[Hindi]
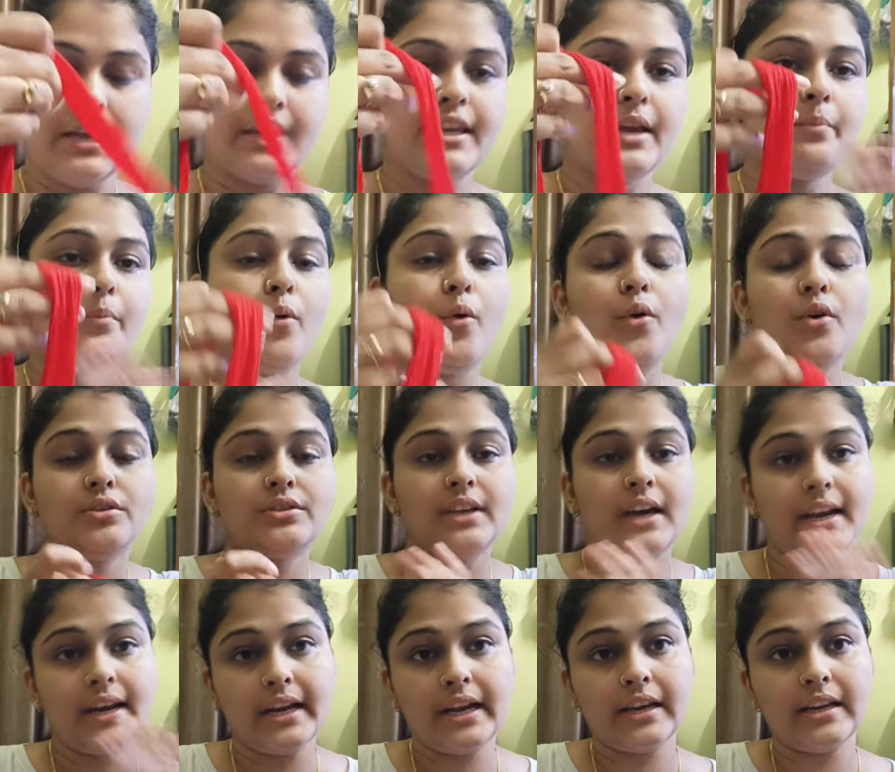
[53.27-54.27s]
ये बहुत
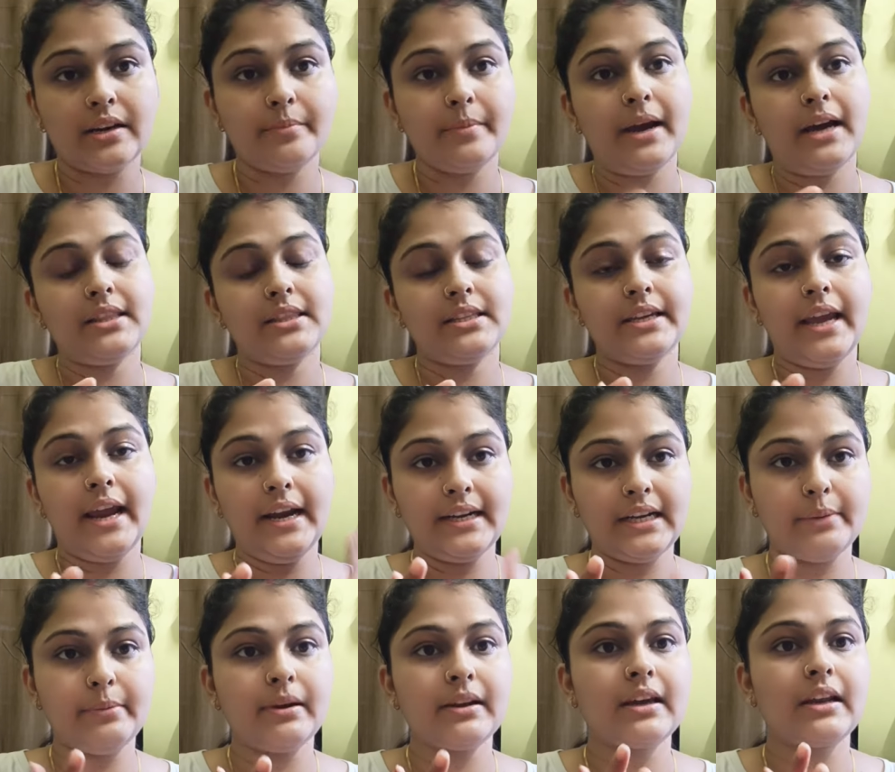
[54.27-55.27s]
सारे कलर में आती है
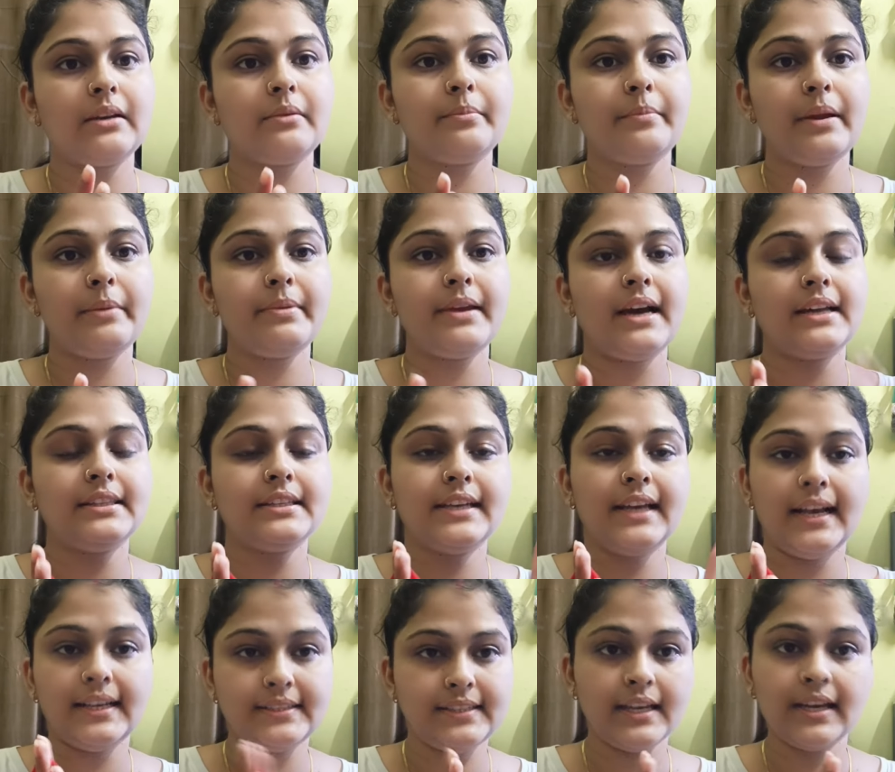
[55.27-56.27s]
डबल कलर में भी आती
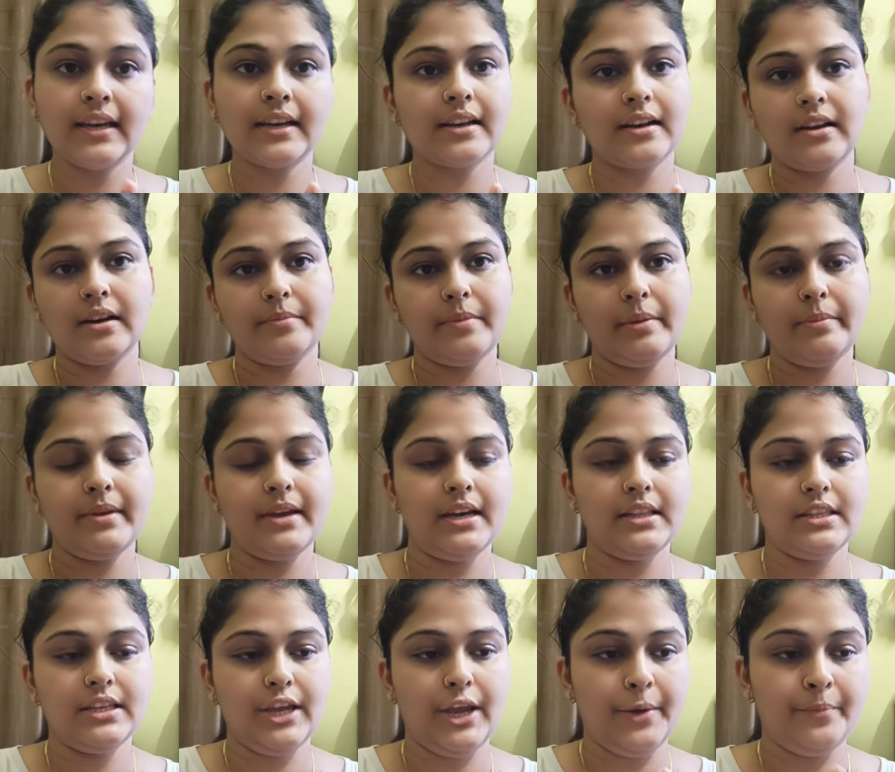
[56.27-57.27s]
है सिंगल कलर में भी
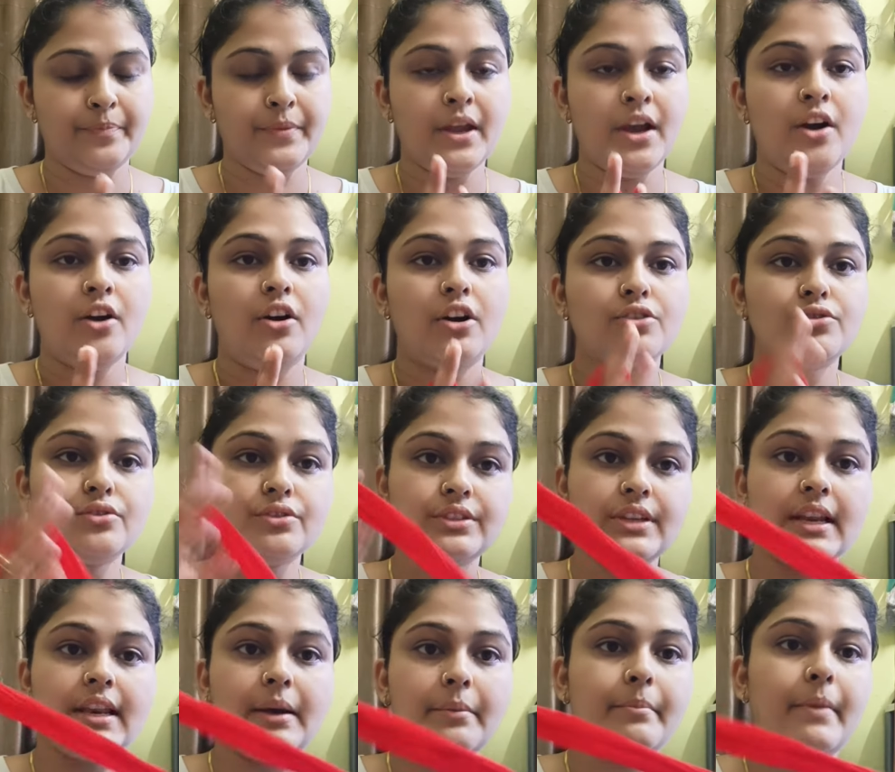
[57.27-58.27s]
आती है और जो
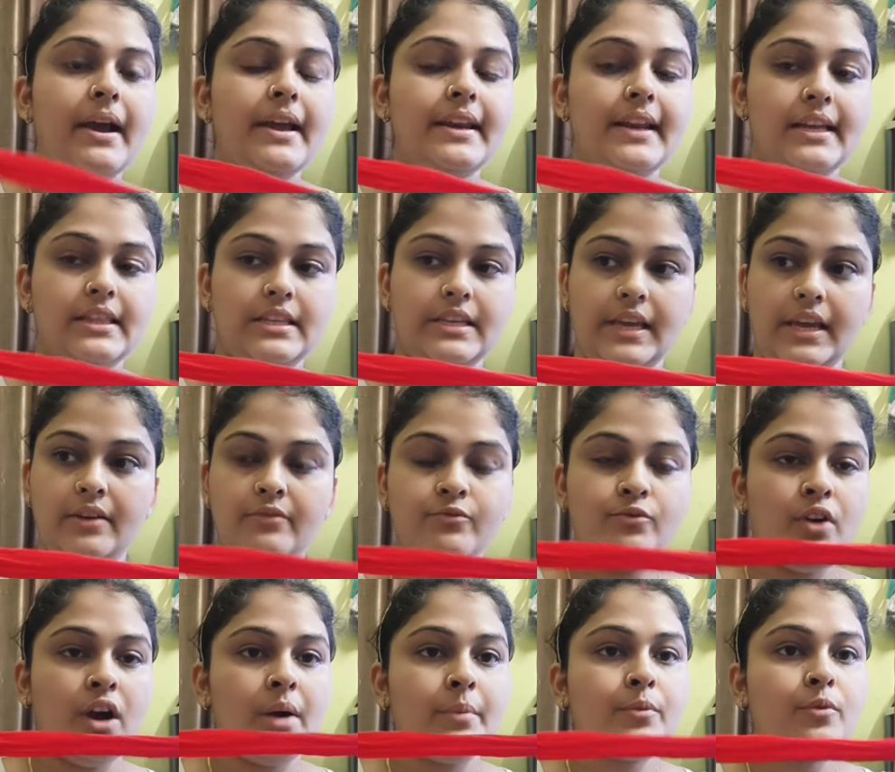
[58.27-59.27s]
इसकी लंबाई रहती है
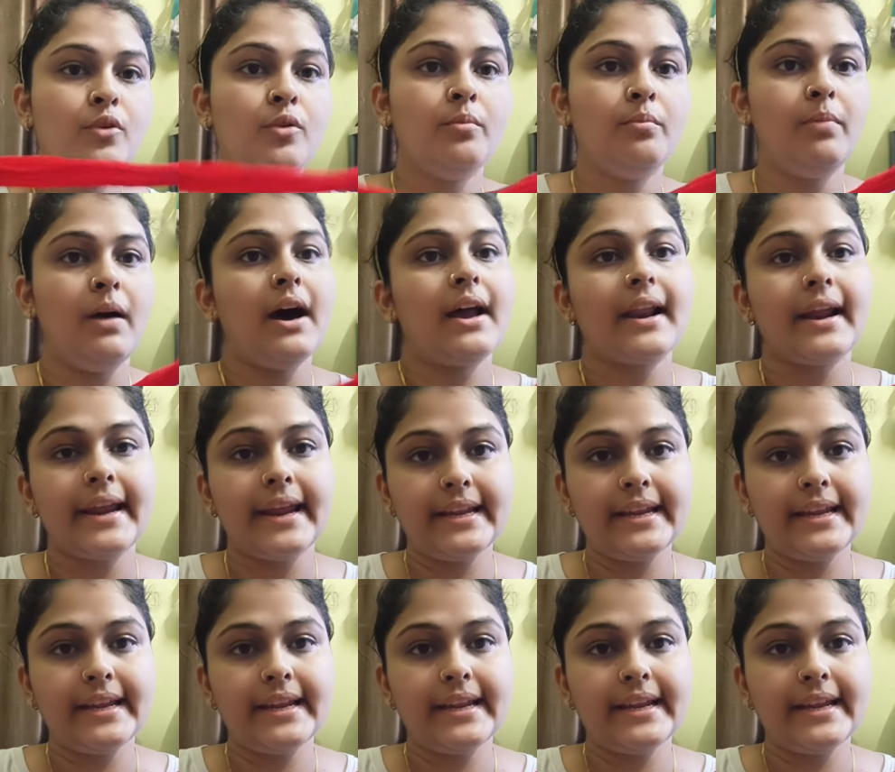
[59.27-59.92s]
वो आपको 12